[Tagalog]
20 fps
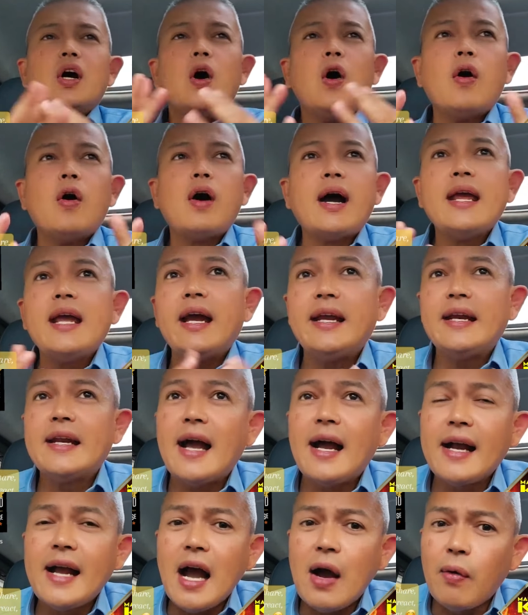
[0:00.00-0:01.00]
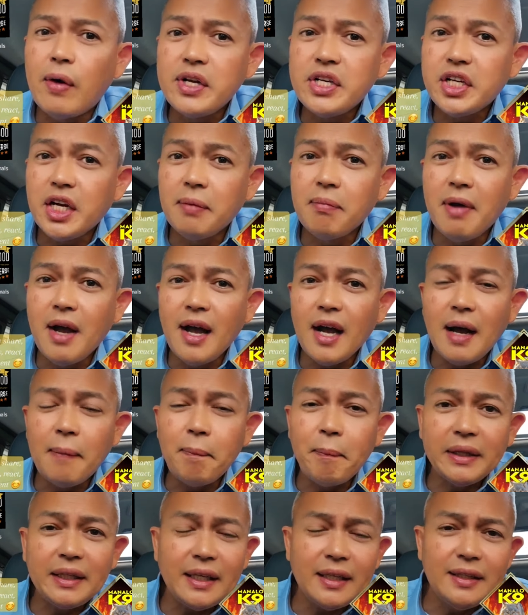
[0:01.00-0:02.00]
o kaya inaagawan siya ng mga
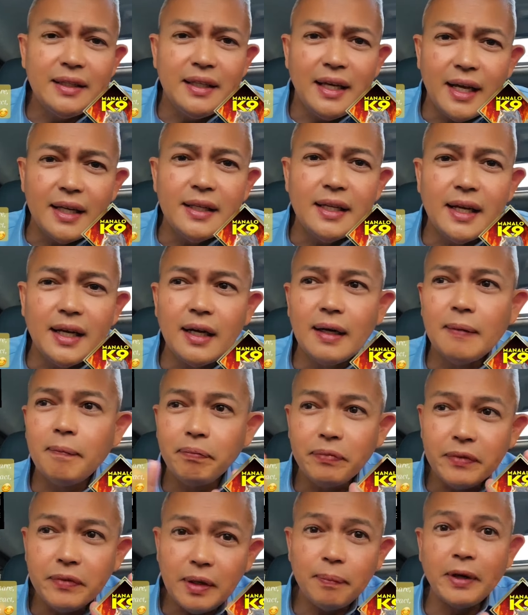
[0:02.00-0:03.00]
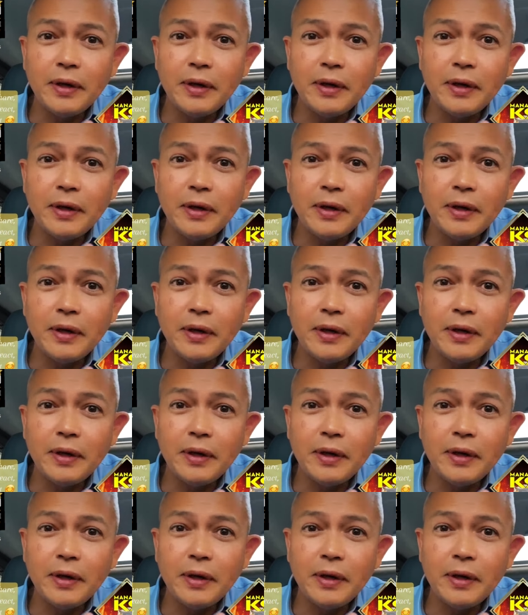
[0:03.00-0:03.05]
kapatid niya ng